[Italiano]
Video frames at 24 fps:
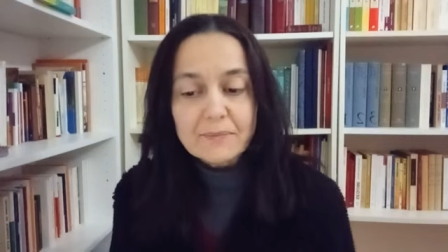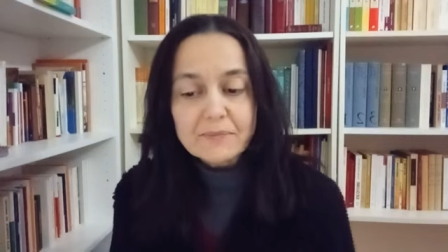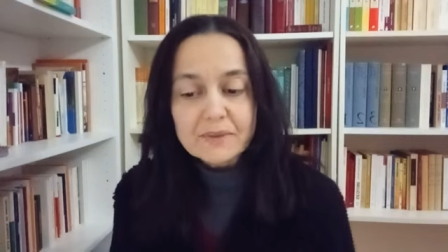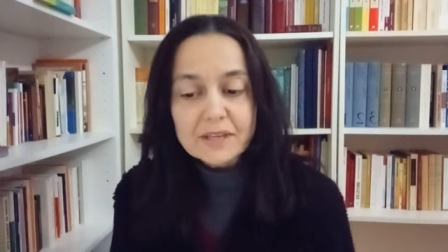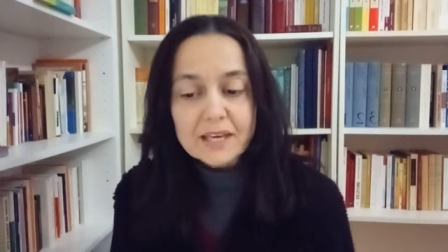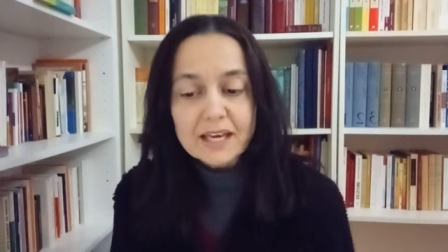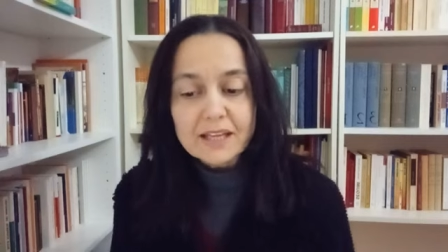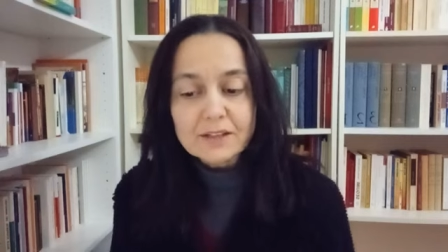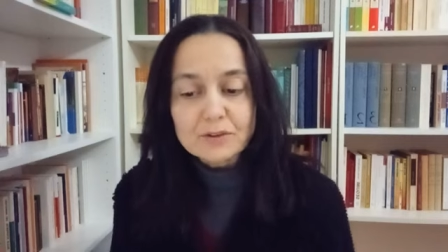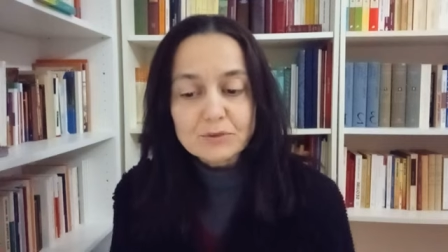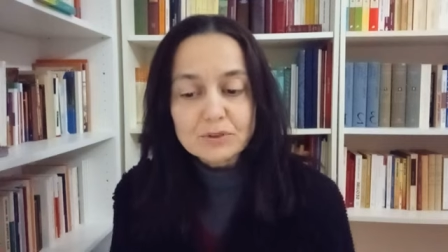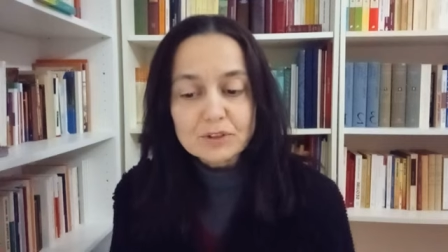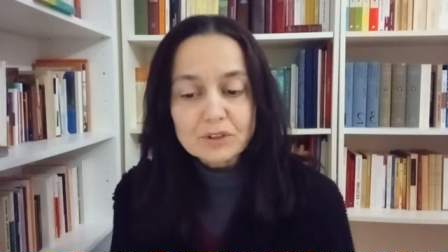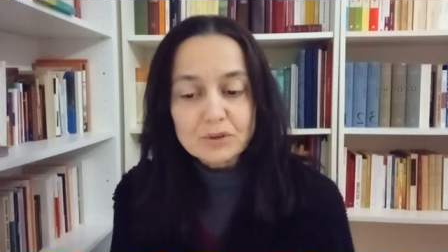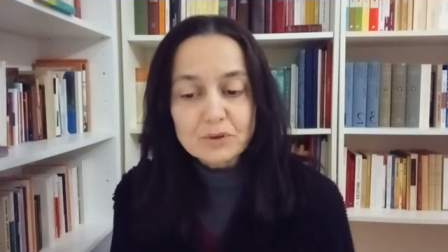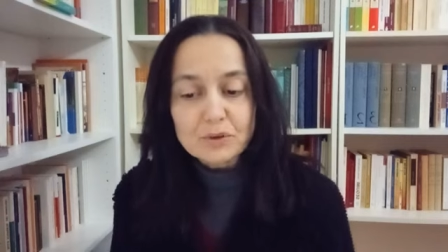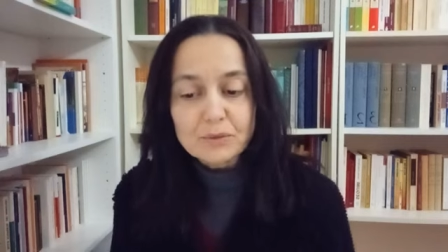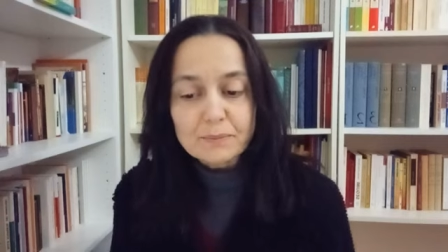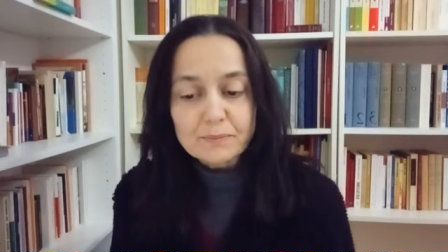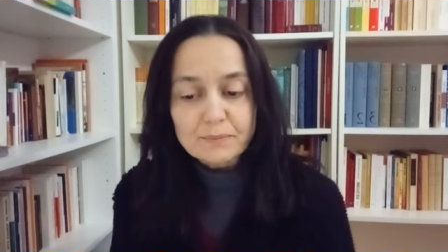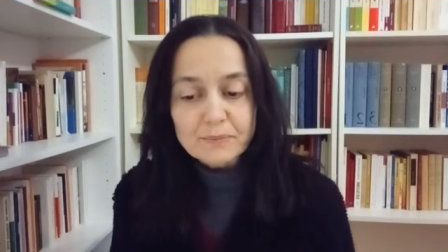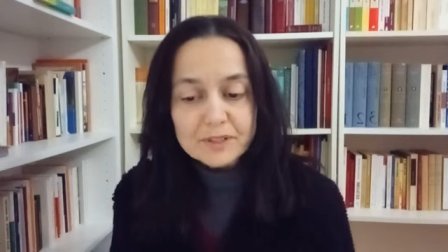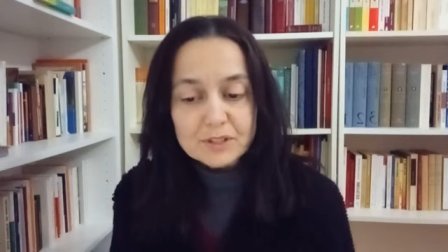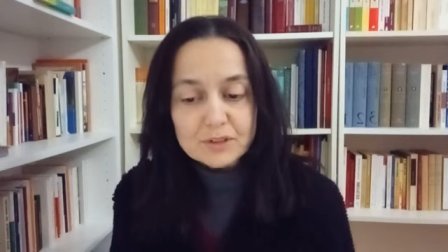pieno di
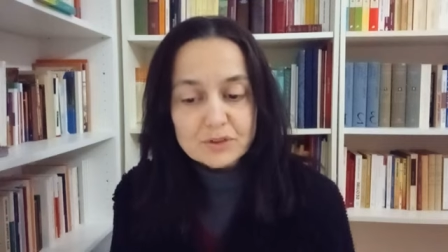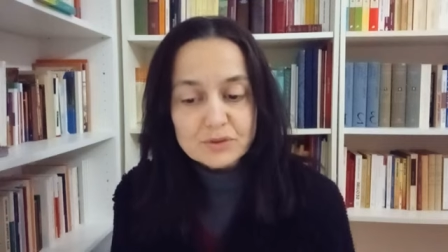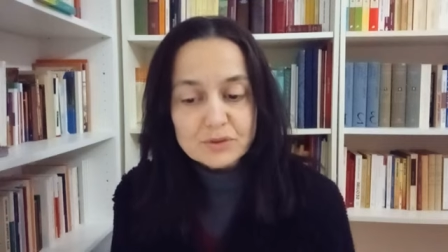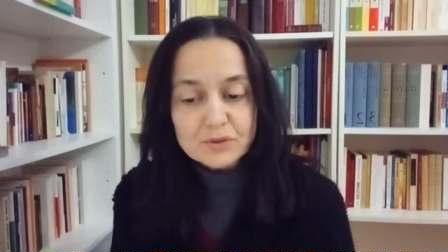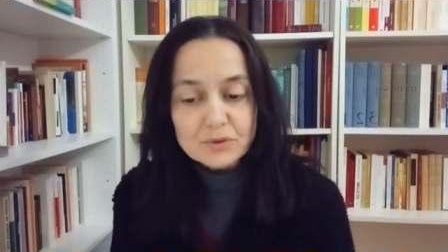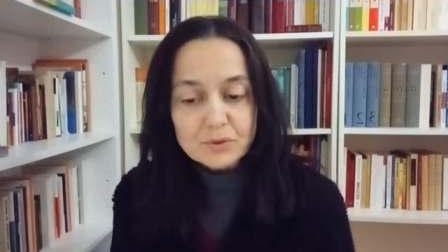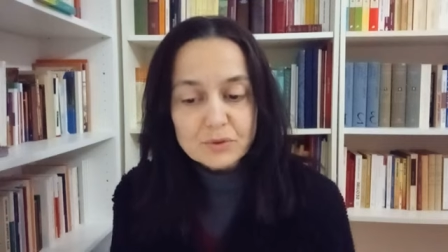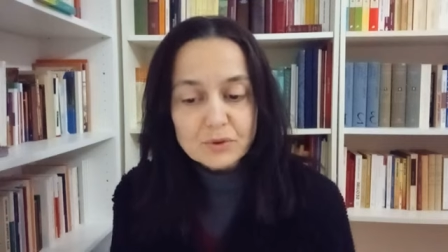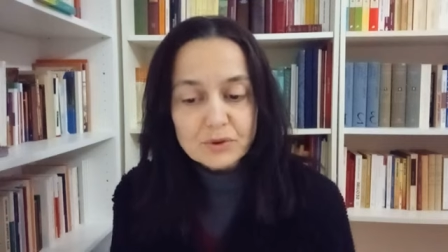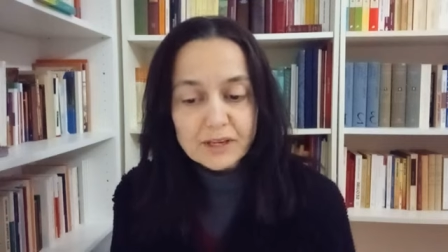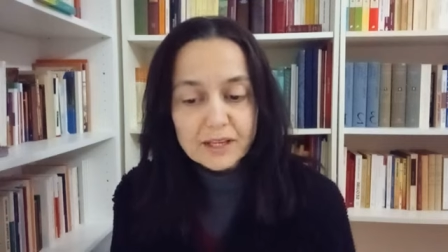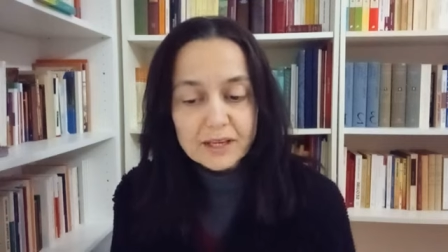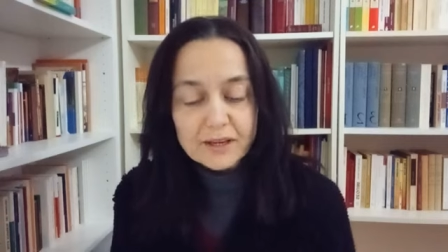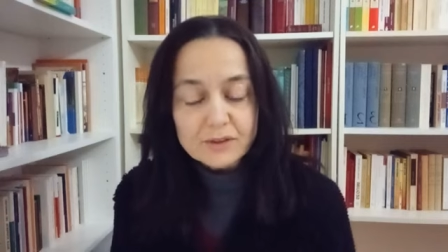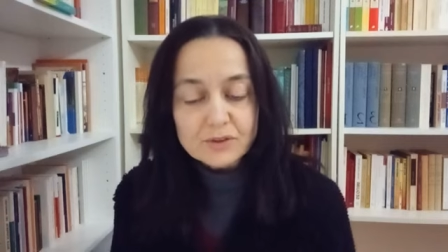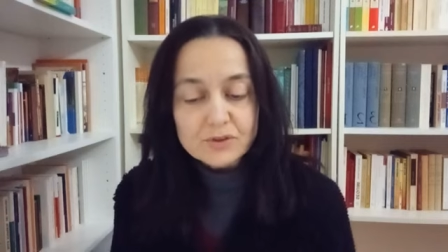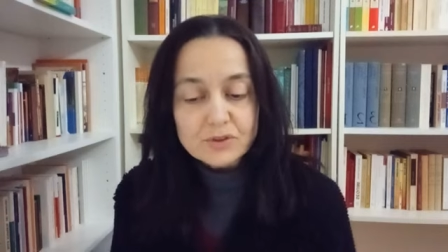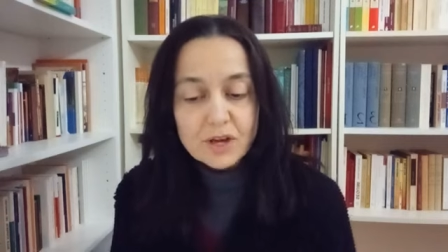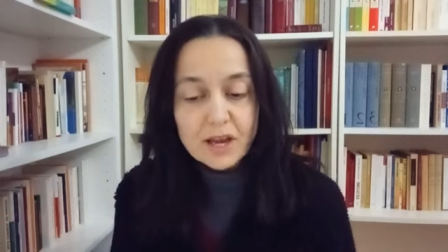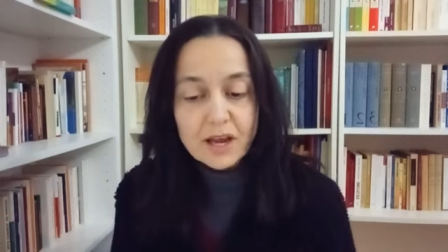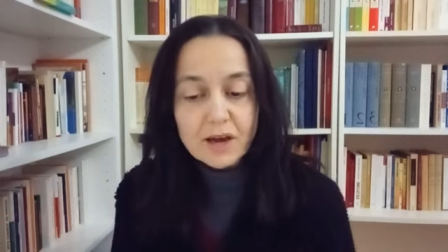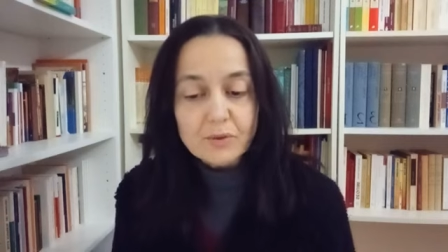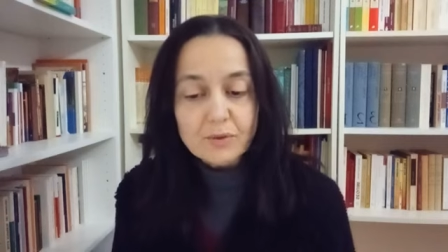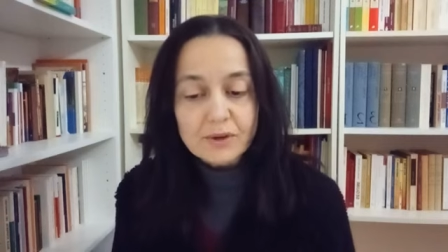compassione,
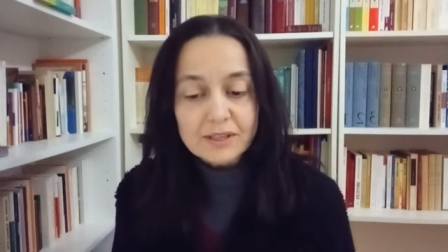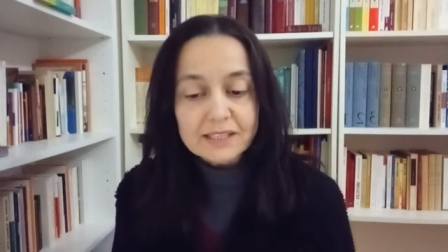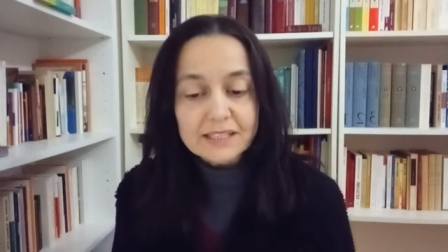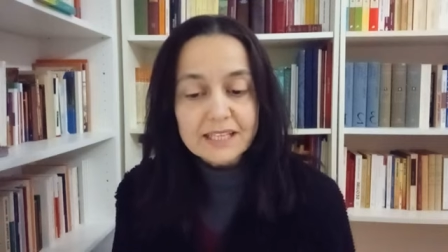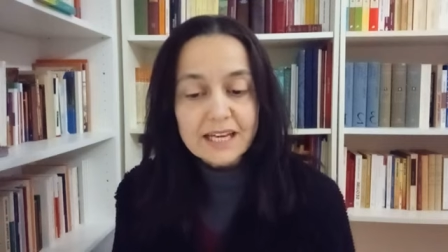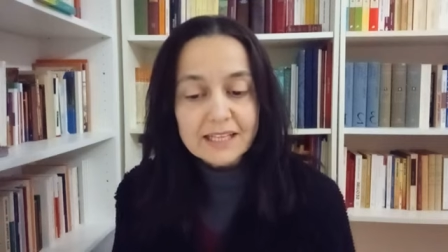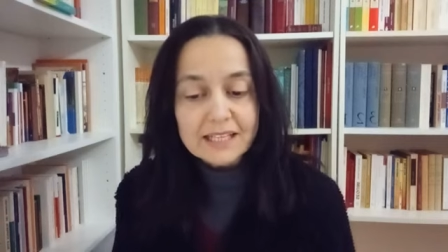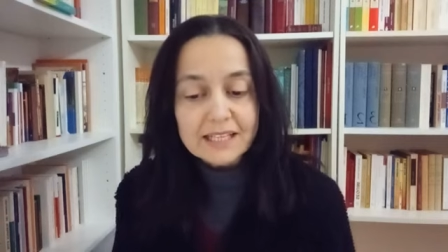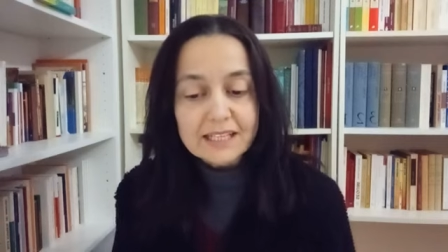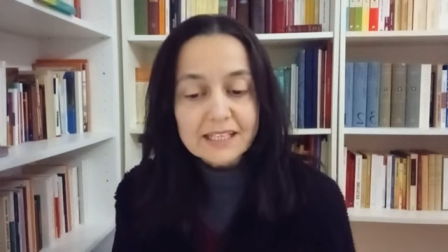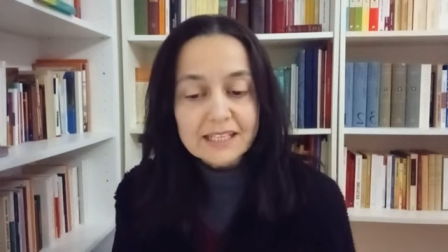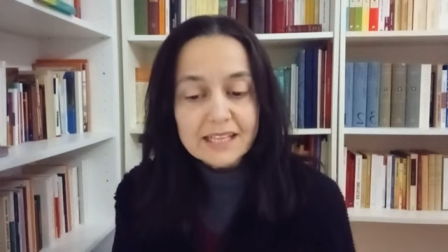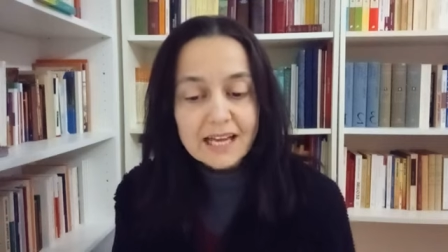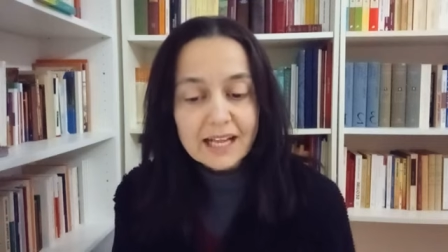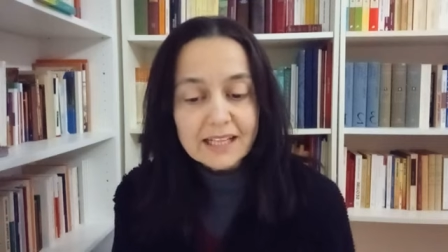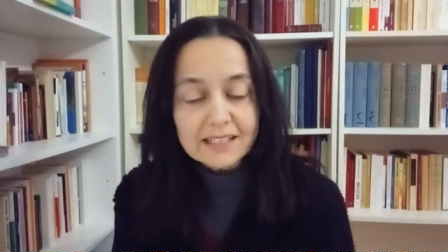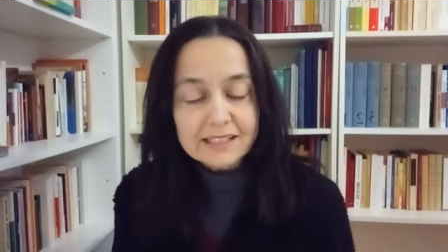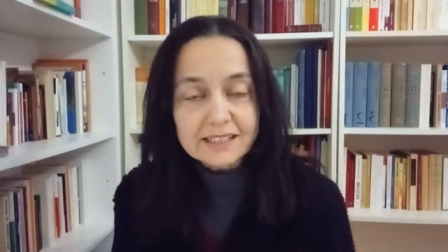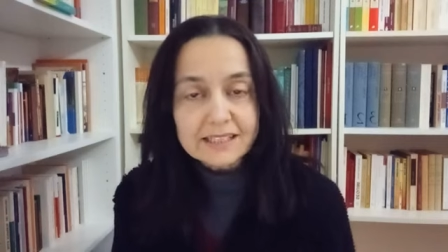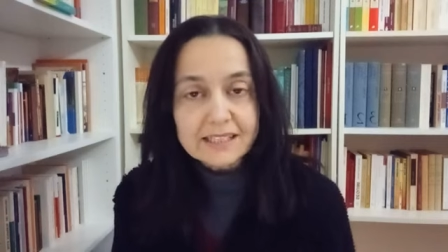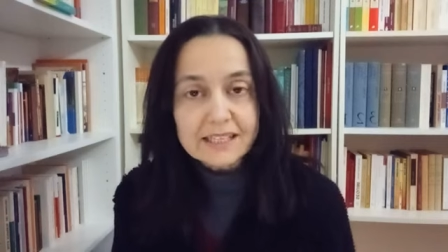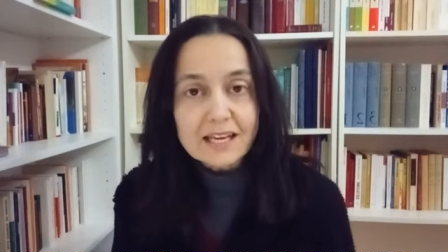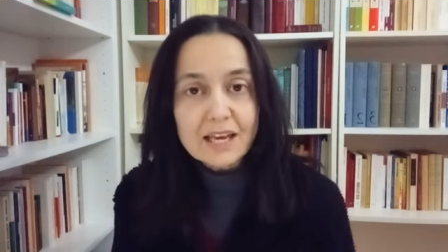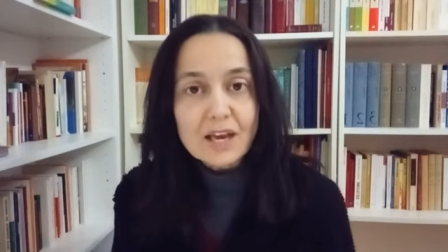cioè guardare gli
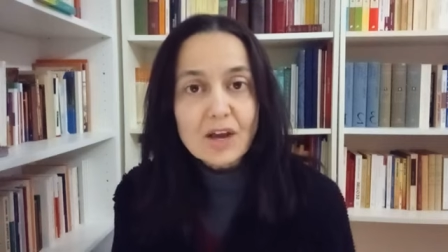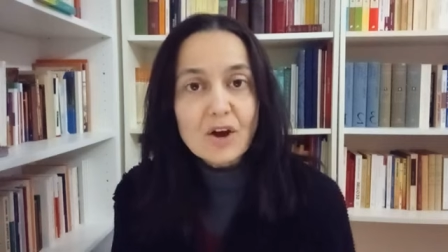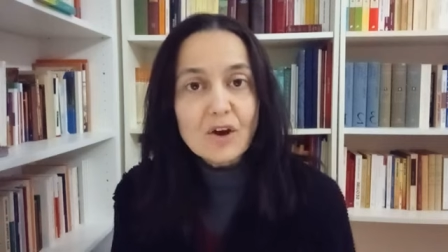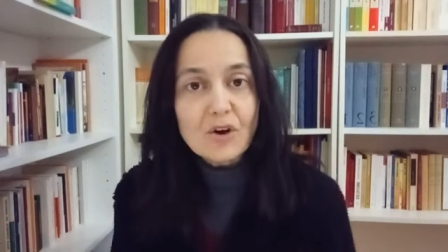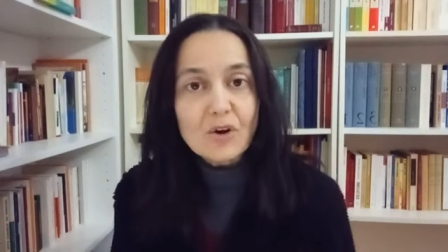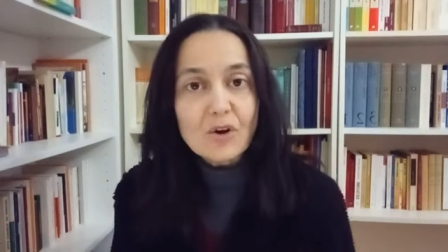altri